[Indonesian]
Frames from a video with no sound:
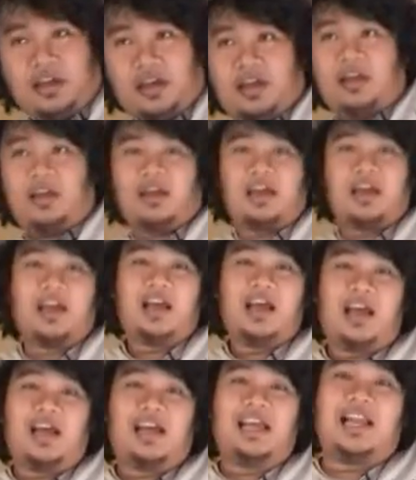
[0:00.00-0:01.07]

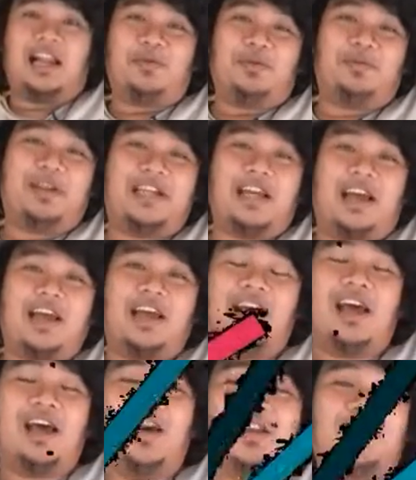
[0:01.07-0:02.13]
Ah, gila pemirsa
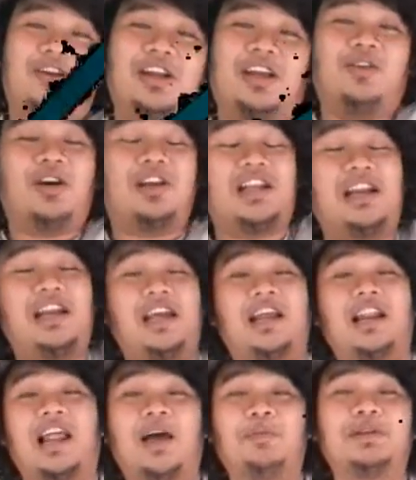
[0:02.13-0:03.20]
sorry gue tadi
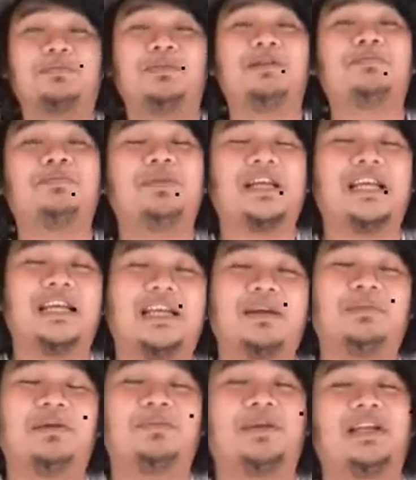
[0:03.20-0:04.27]
habis mimpi
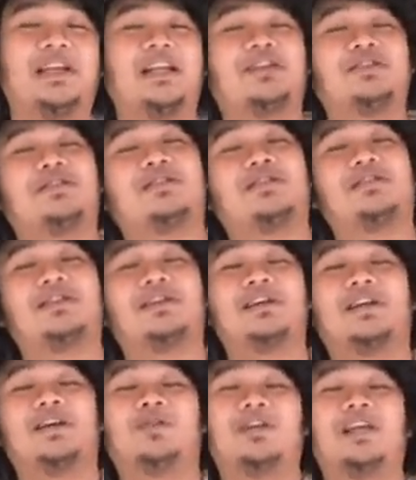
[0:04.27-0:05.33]
mimpinya itu
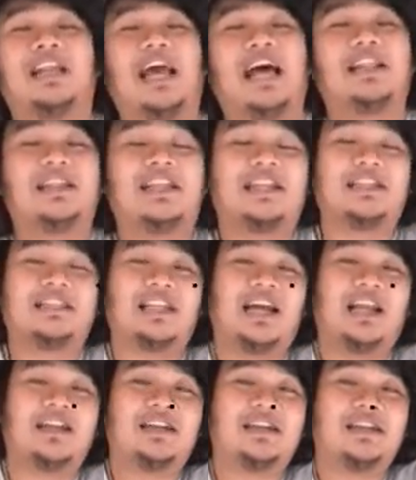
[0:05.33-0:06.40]
gue jadi atlet
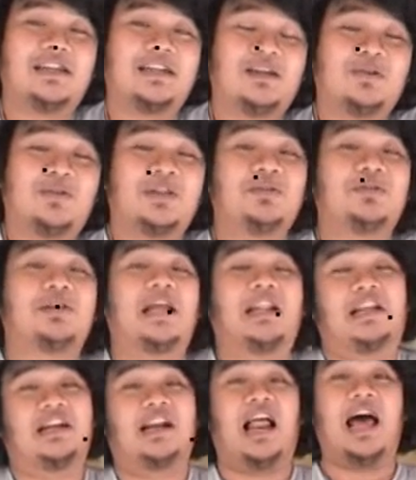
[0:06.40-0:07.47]
dan gue tuh tak
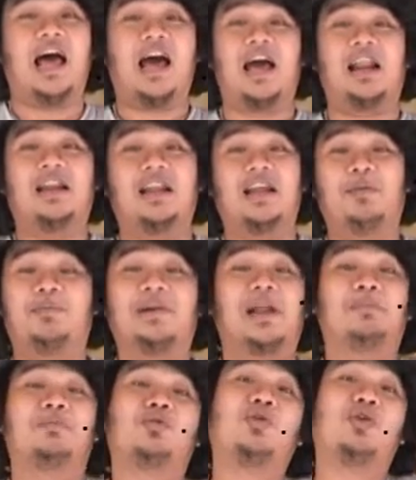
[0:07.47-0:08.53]
terkalahkan
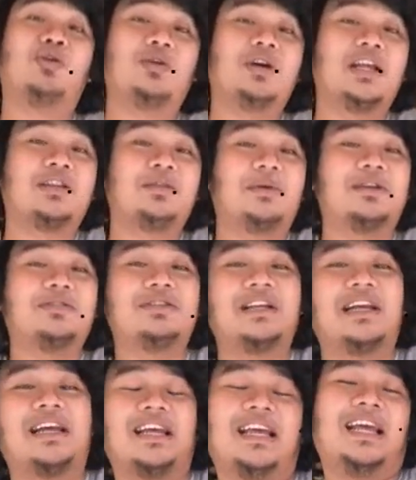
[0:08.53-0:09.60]
menang mulu gitu maksudnya